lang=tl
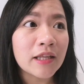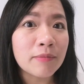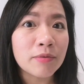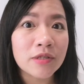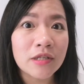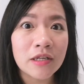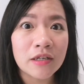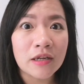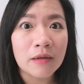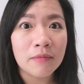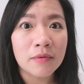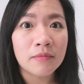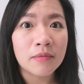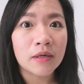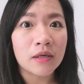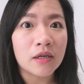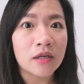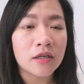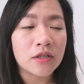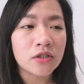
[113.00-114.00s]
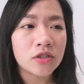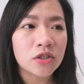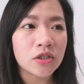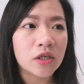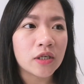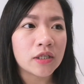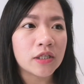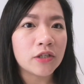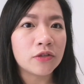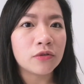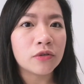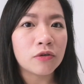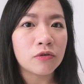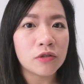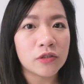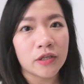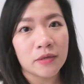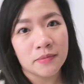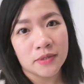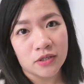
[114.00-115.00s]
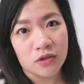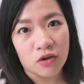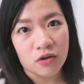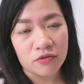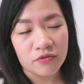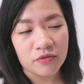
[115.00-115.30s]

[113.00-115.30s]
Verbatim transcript: Kakatapos lang namin mag-lunch. Uh, dito na ulit kami sa